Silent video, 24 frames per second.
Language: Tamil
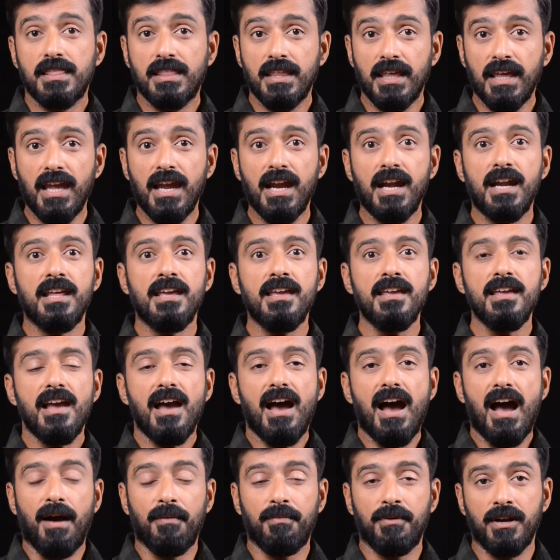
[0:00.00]
தேடி
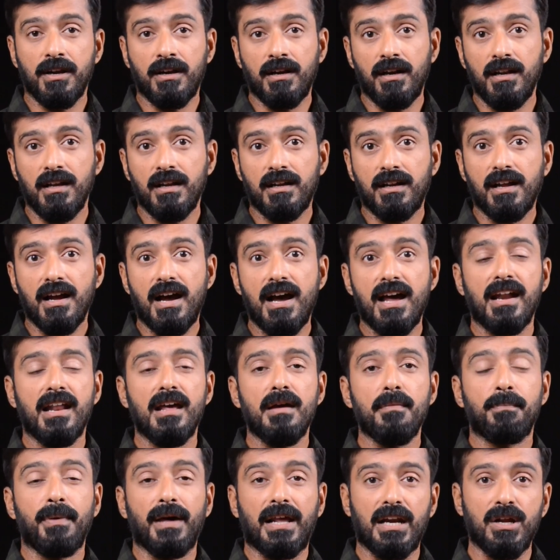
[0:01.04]
அவர்களுக்கான
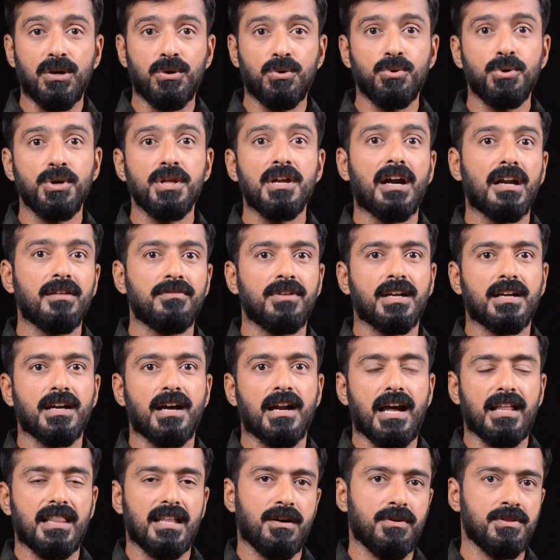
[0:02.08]
பெறக்கூடிய
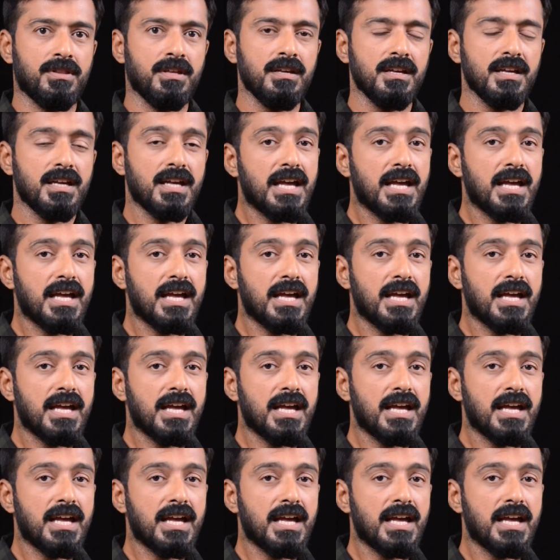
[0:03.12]
அளவிற்கான அதாவது